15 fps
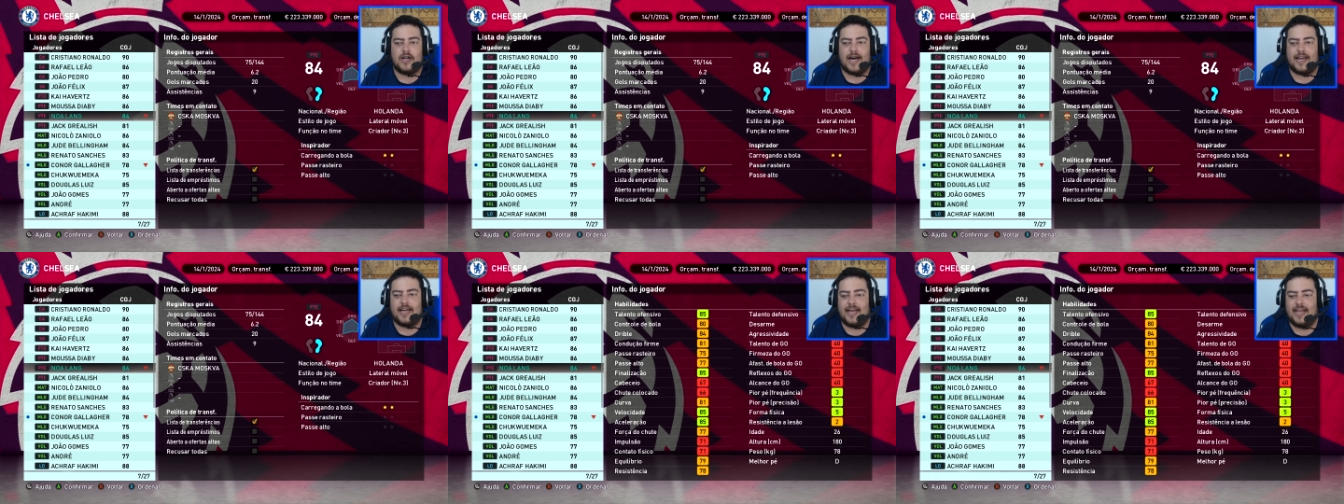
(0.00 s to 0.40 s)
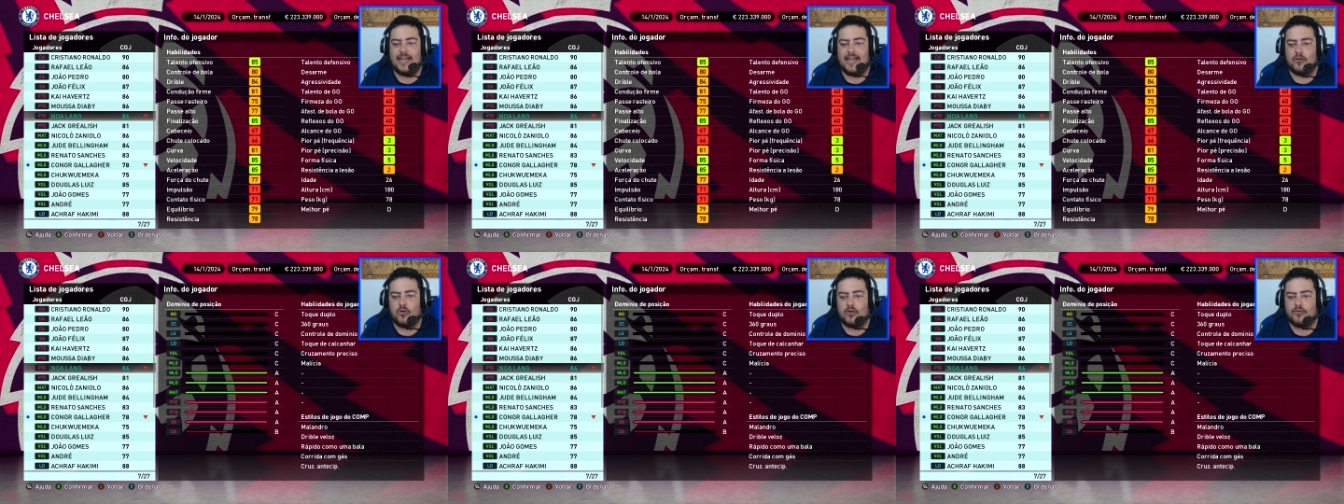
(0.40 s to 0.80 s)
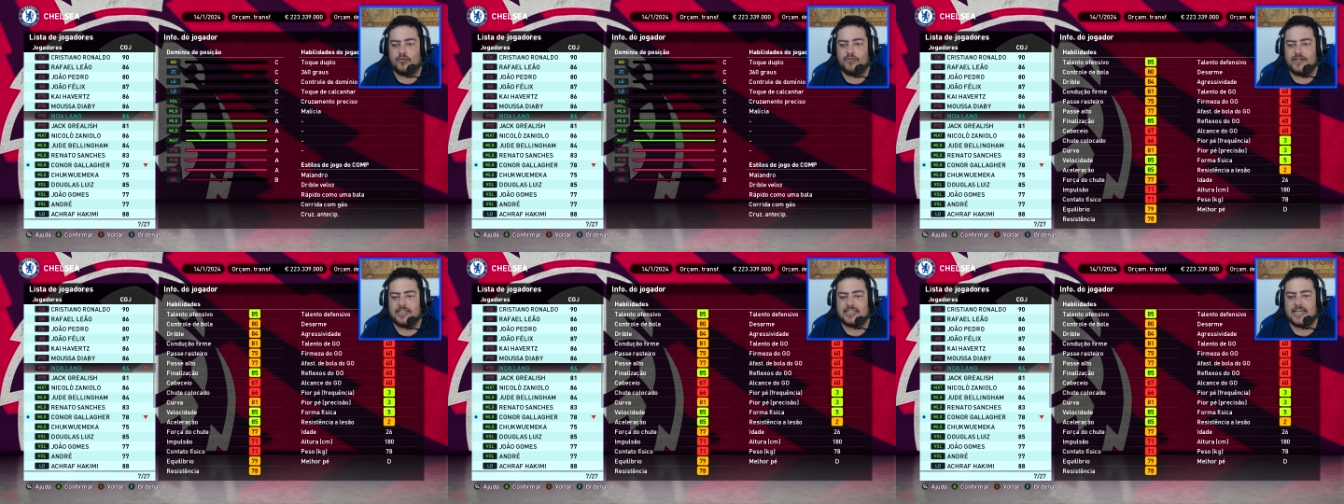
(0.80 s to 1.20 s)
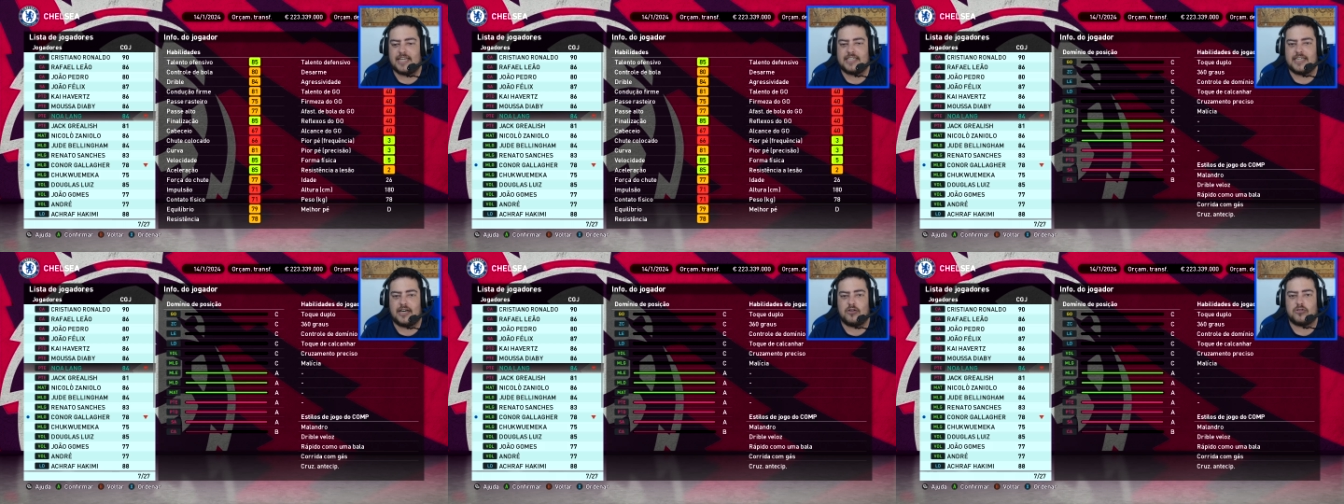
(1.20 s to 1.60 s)
Cara, ele é novo,
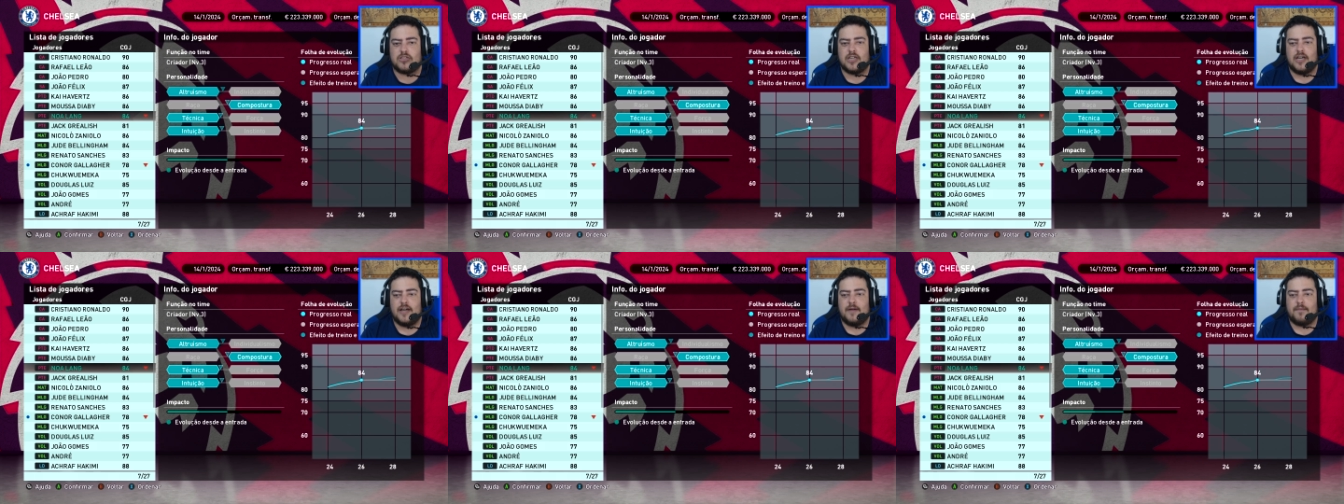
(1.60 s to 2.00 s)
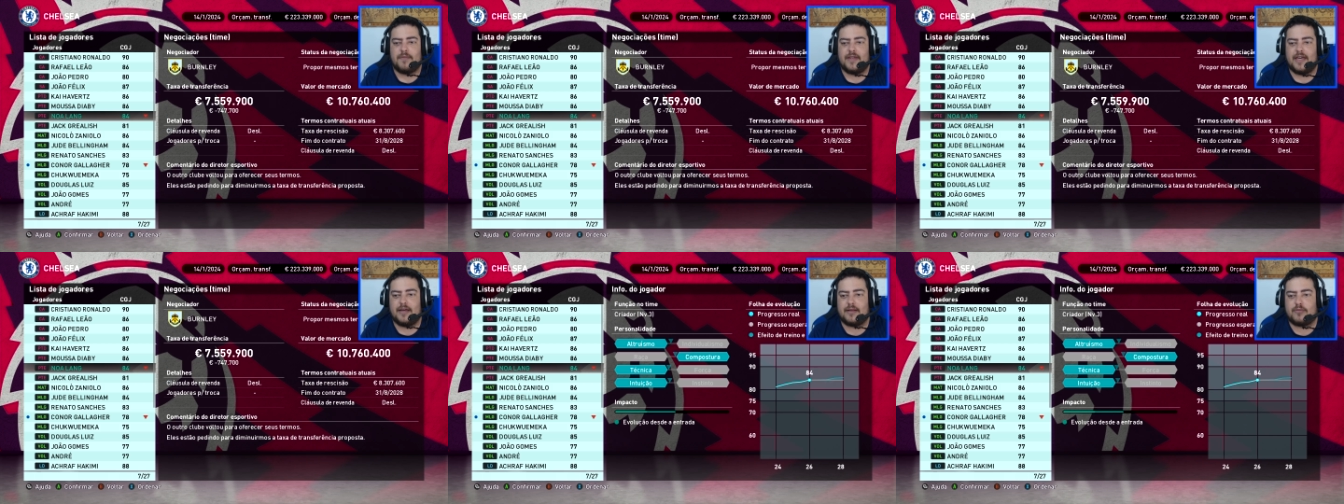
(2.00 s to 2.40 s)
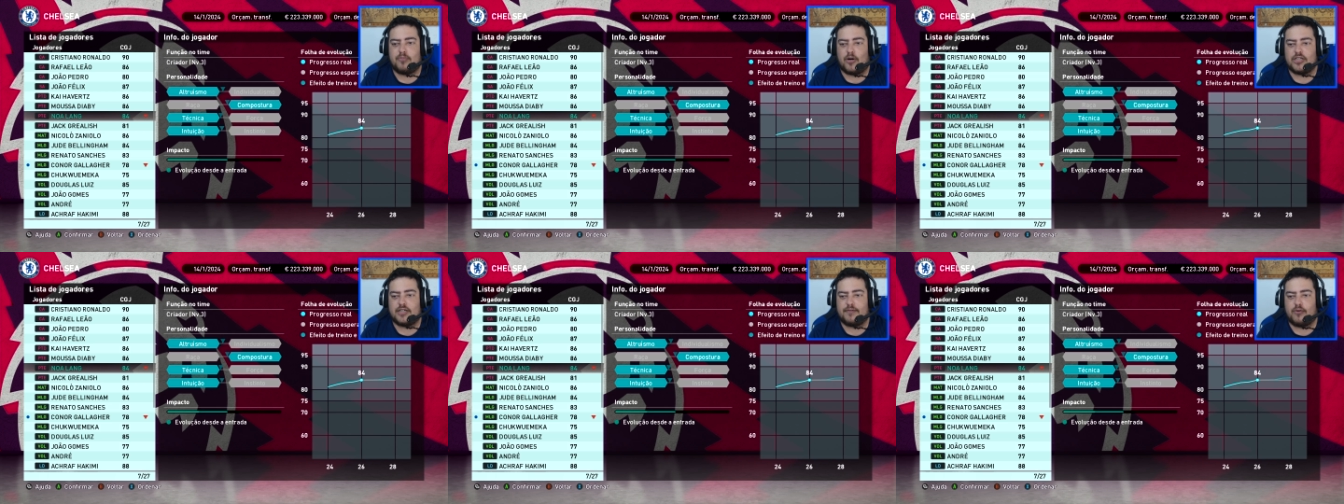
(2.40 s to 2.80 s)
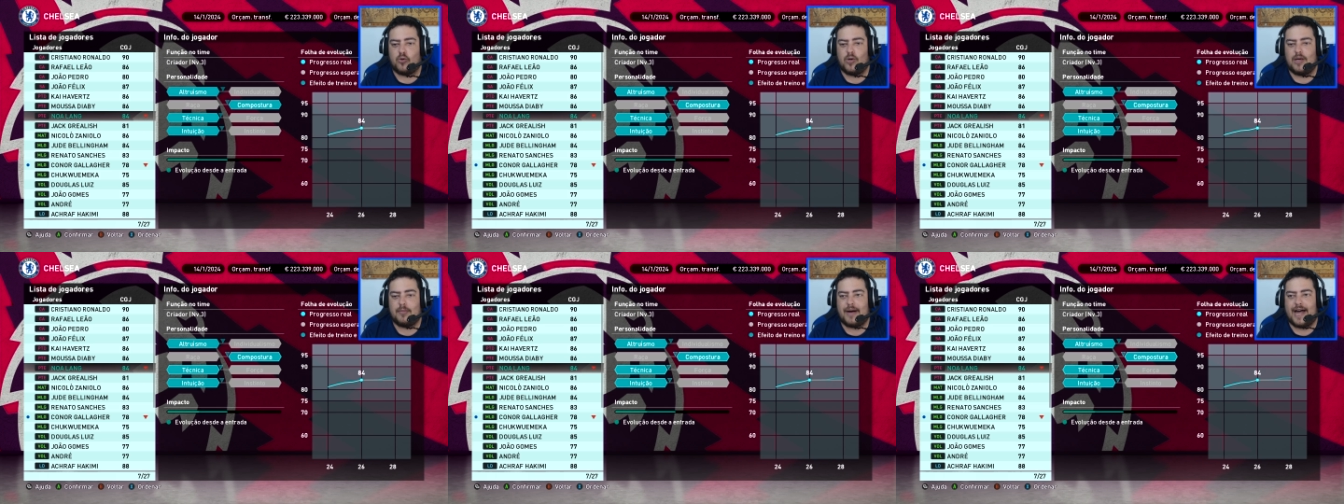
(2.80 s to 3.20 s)
26 anos, pode
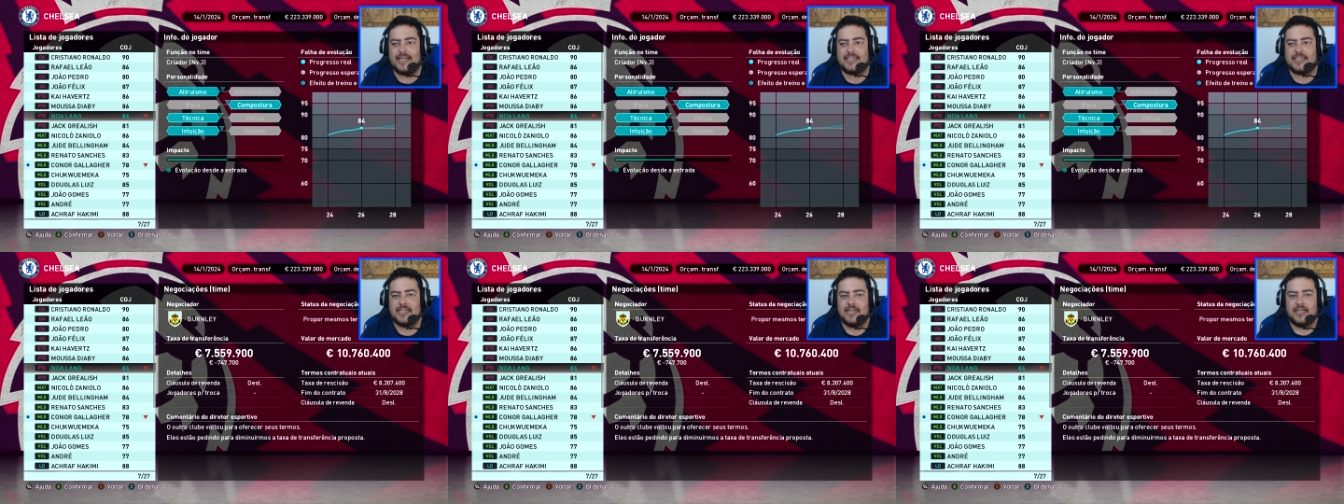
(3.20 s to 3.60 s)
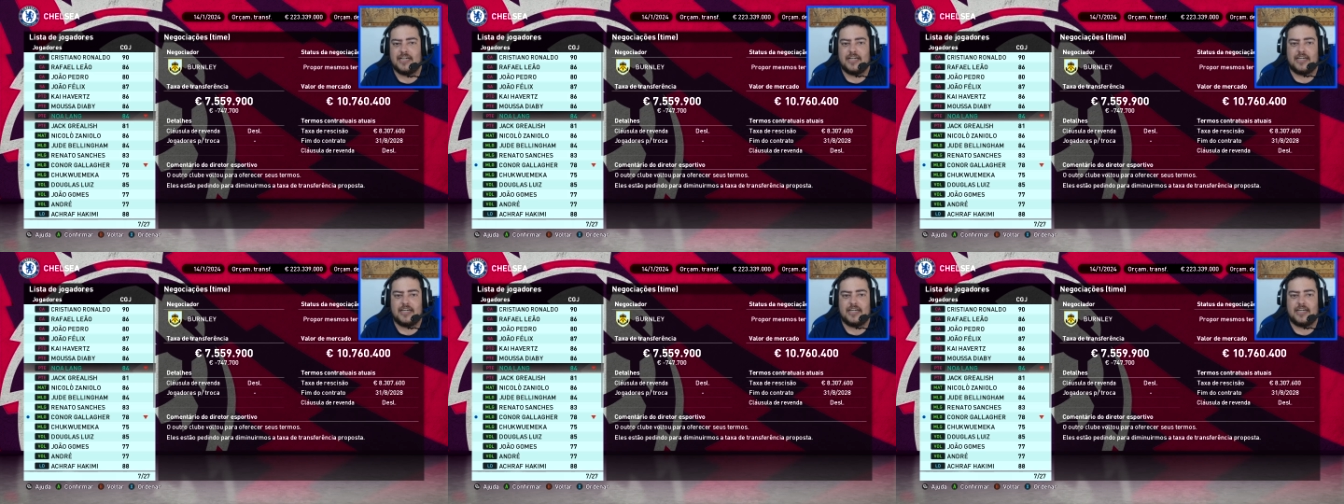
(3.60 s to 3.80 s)
evoluir mais.